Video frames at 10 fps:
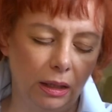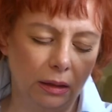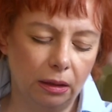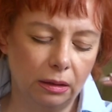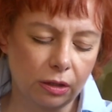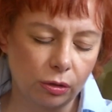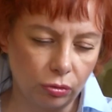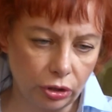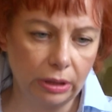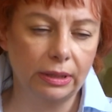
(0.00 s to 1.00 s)
Это
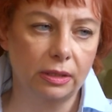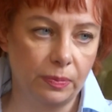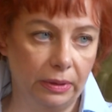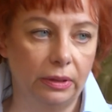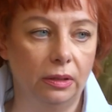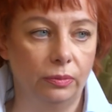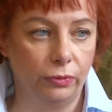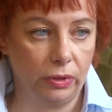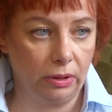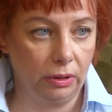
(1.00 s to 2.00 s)
сложная для исполнения
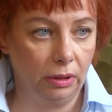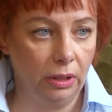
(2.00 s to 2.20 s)
музыка.